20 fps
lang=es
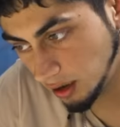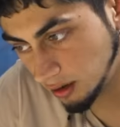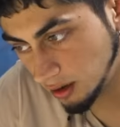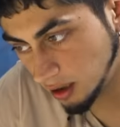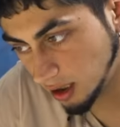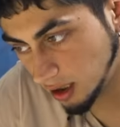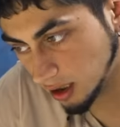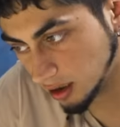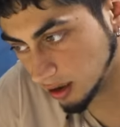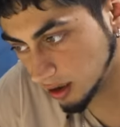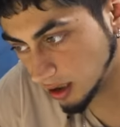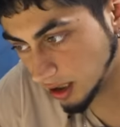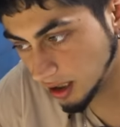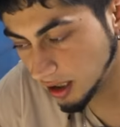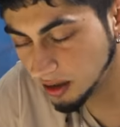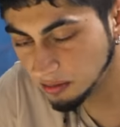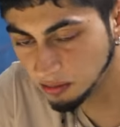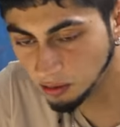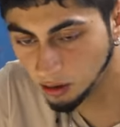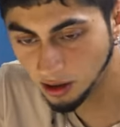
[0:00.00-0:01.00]
desde que
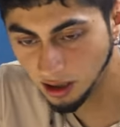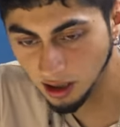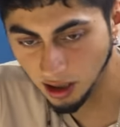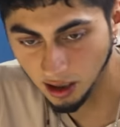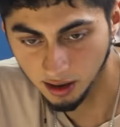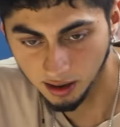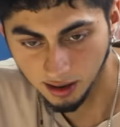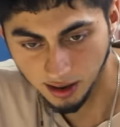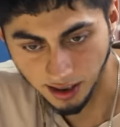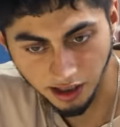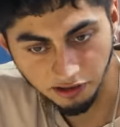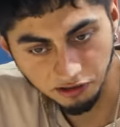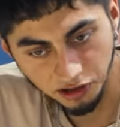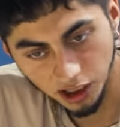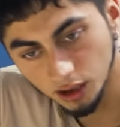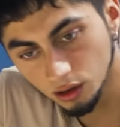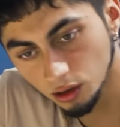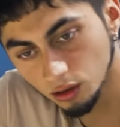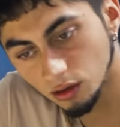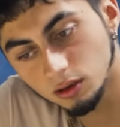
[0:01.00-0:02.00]
entré, porque entré
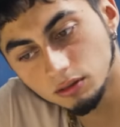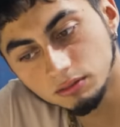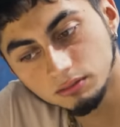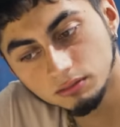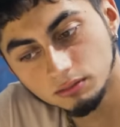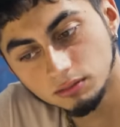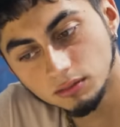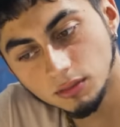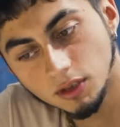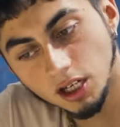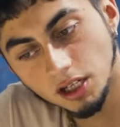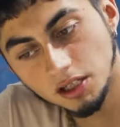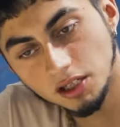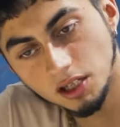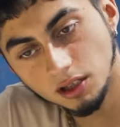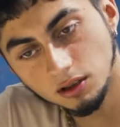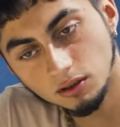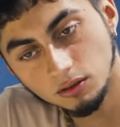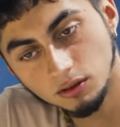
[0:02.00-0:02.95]
viéndolo, ¿cachai?